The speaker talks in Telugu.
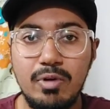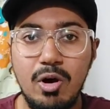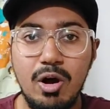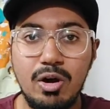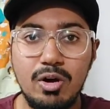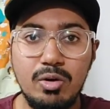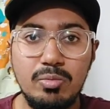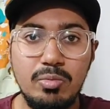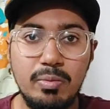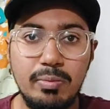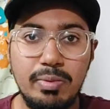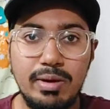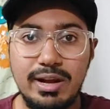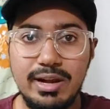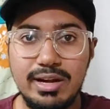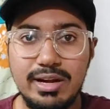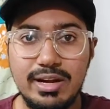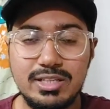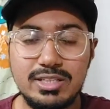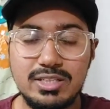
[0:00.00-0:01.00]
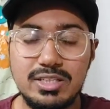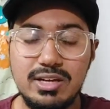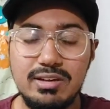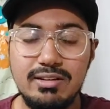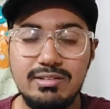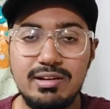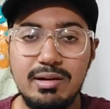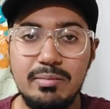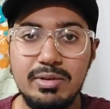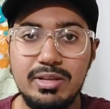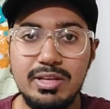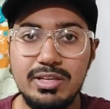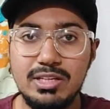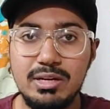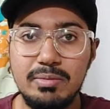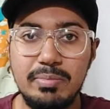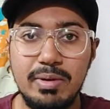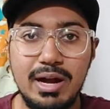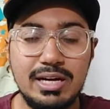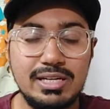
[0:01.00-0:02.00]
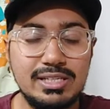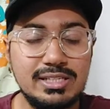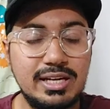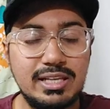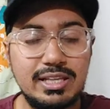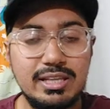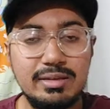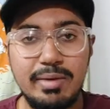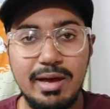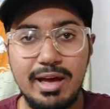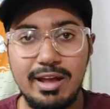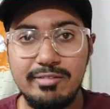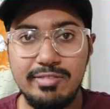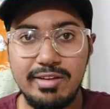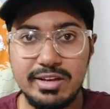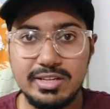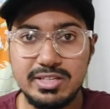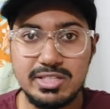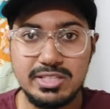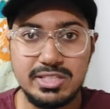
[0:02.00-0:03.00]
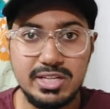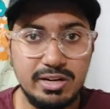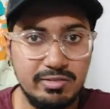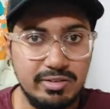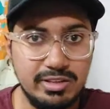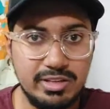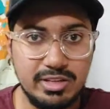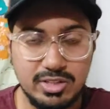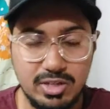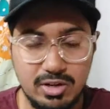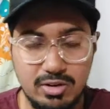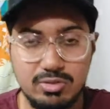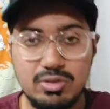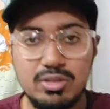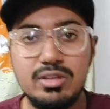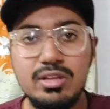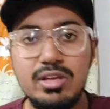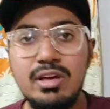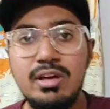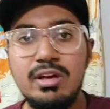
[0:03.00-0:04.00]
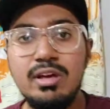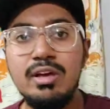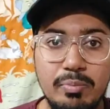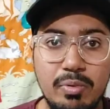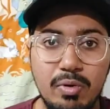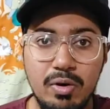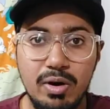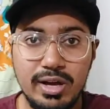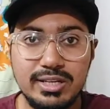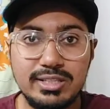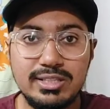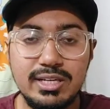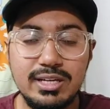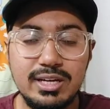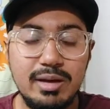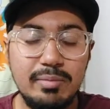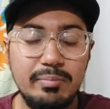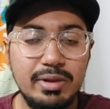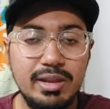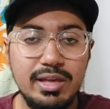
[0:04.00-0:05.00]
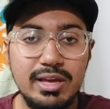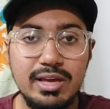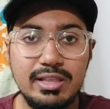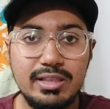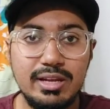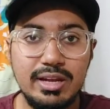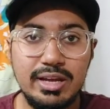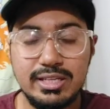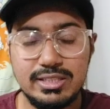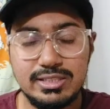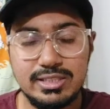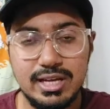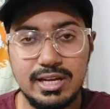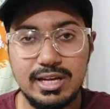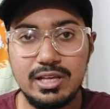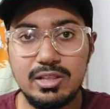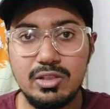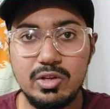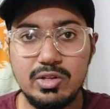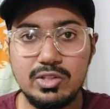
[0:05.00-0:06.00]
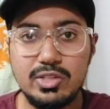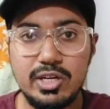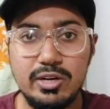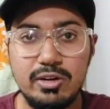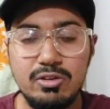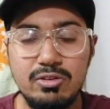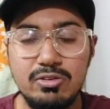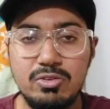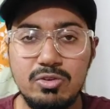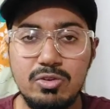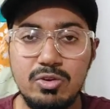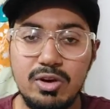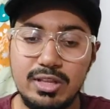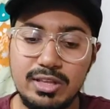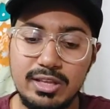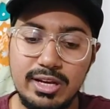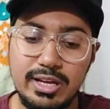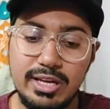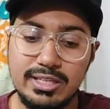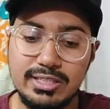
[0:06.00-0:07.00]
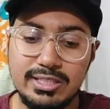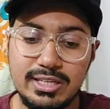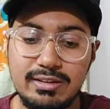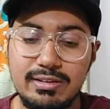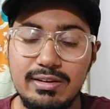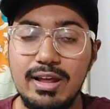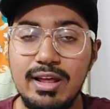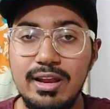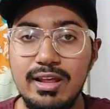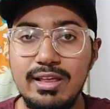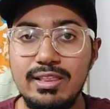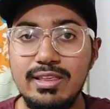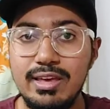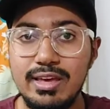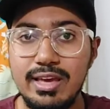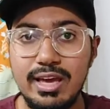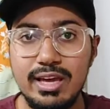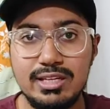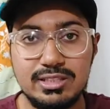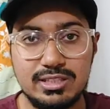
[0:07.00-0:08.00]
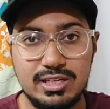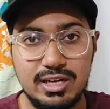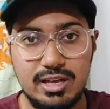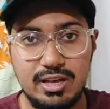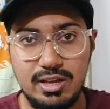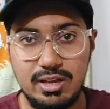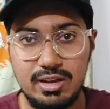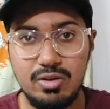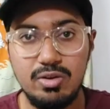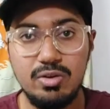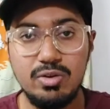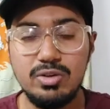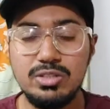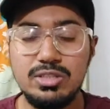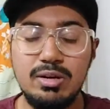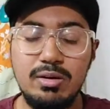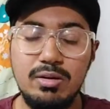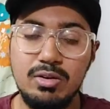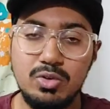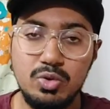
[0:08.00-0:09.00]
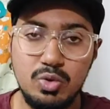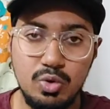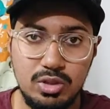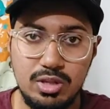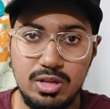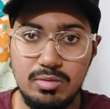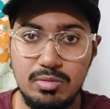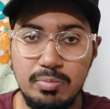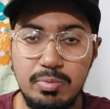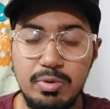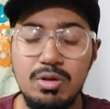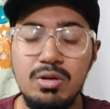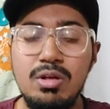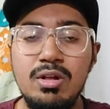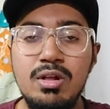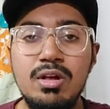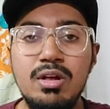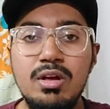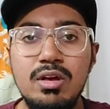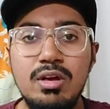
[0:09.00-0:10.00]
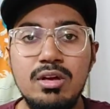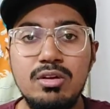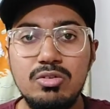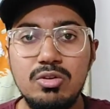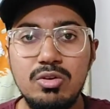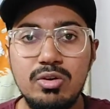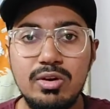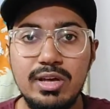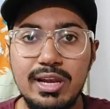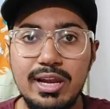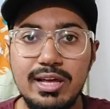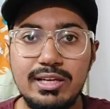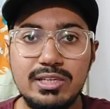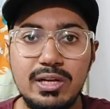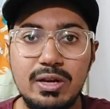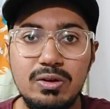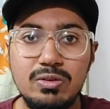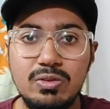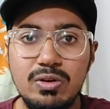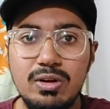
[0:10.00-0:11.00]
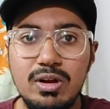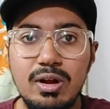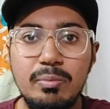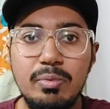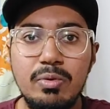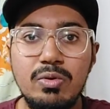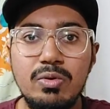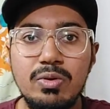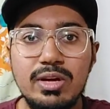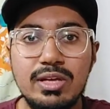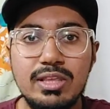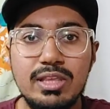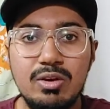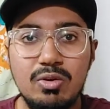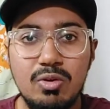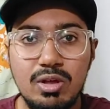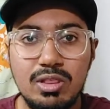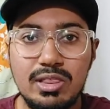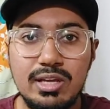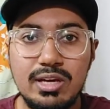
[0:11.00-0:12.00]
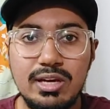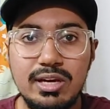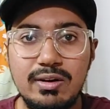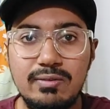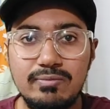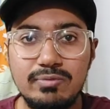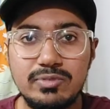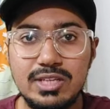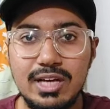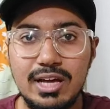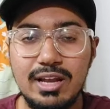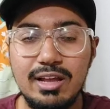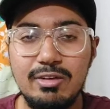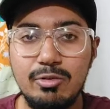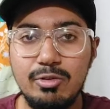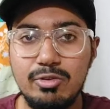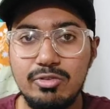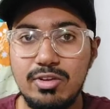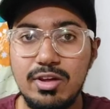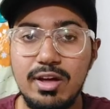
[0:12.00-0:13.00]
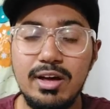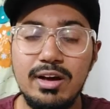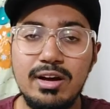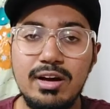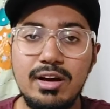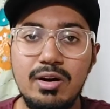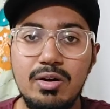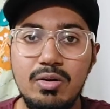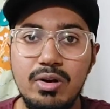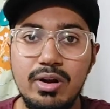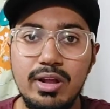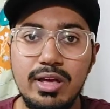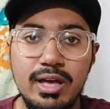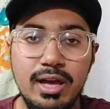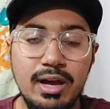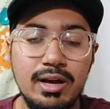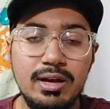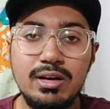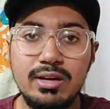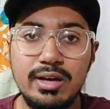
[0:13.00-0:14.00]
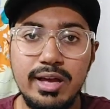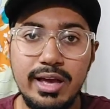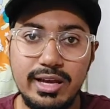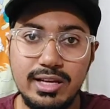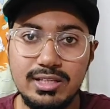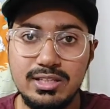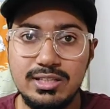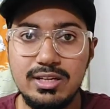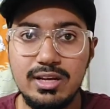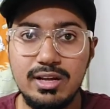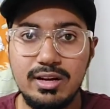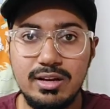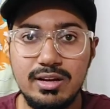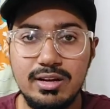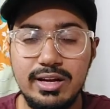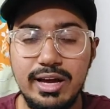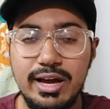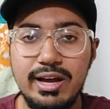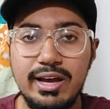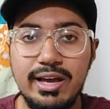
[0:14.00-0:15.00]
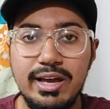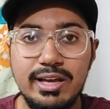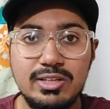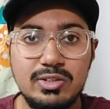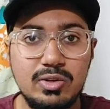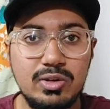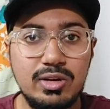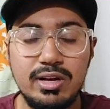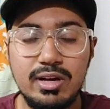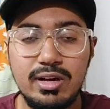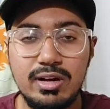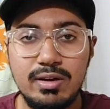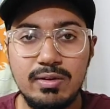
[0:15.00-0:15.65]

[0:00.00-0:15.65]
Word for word: ఆటోమొబైల్ ఇండస్ట్రీకి సంబంధించిన పార్ట్స్ని అయితే మ్యానుఫ్యాక్చర్ చేయడం అయితే జరుగుతుంది ప్రొడక్షన్ కంపెనీకి ఇతను హెచ్ఆర్ కింద వచ్చాడు సో అతను ఏం చేశాడు అనేది ఈ కేస్ స్టడీలో చూద్దాం ఇప్పుడు సో ఇలా జరుగుతున్నప్పుడు ఇతను కొత్తగా చాలా ఉత్సాహంగా ఉండే యంగ్ యంగ్స్టర్ యంగ్ ఏజ్ ఉన్న